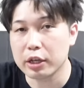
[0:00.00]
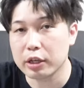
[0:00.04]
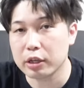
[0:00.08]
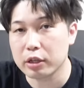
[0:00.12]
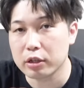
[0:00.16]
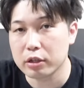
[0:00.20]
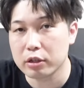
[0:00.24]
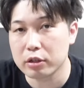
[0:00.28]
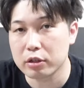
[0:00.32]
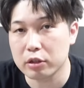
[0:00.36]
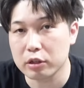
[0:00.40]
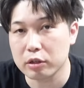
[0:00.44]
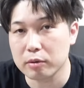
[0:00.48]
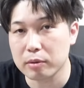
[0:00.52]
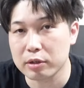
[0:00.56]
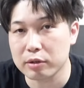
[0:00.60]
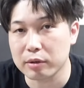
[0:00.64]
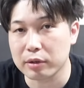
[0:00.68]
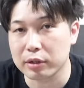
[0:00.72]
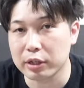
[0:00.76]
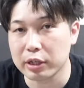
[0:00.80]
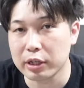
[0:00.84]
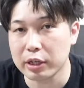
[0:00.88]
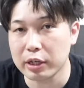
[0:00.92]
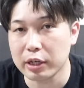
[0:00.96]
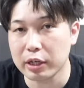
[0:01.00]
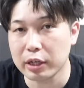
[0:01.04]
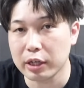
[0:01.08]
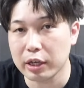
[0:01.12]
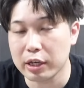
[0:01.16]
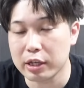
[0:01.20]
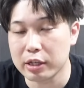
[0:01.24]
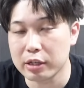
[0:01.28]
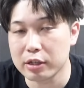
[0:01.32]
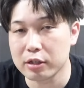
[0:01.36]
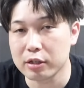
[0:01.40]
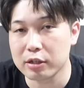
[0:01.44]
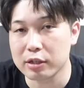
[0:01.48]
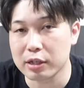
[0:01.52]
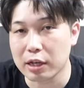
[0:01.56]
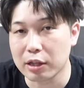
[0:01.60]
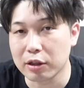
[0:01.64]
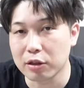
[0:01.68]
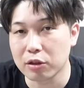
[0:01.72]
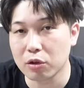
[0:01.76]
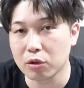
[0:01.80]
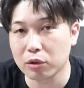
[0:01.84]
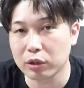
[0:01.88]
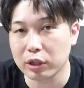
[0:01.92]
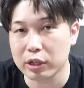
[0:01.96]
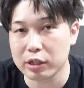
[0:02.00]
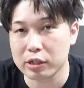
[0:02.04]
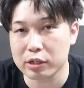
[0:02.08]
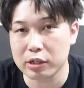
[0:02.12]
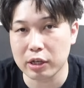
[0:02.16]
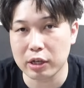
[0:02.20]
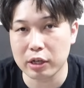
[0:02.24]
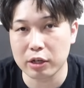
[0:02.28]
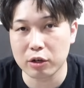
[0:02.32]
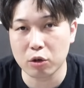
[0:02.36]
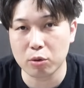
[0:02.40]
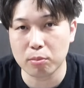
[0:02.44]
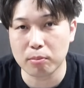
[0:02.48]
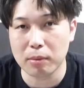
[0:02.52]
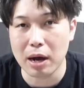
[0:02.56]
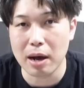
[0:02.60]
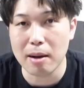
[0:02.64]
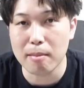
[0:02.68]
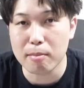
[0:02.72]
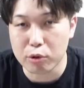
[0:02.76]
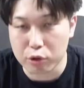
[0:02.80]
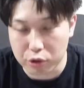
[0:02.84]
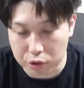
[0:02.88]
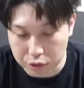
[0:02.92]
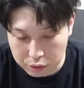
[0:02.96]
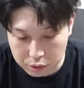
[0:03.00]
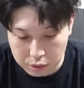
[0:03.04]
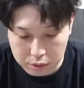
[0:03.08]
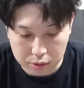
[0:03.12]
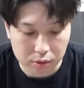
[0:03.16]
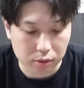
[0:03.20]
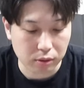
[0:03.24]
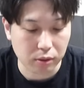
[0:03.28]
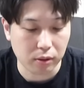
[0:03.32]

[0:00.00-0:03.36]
い。続きましては、庭園3の適正のマムリ。